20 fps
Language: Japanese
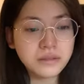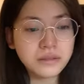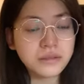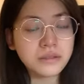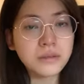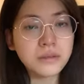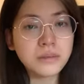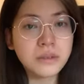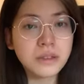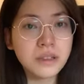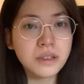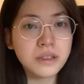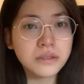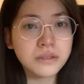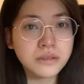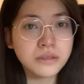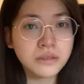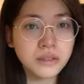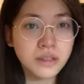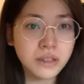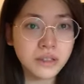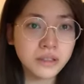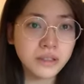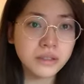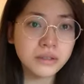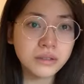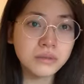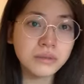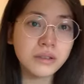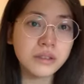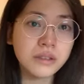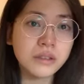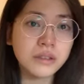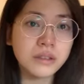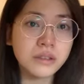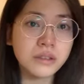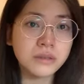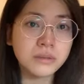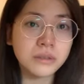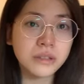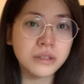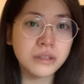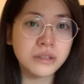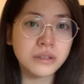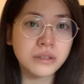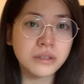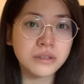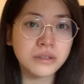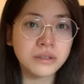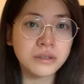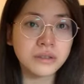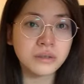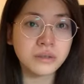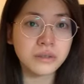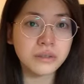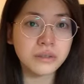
そういえば家族から何の連絡も来てないんですよ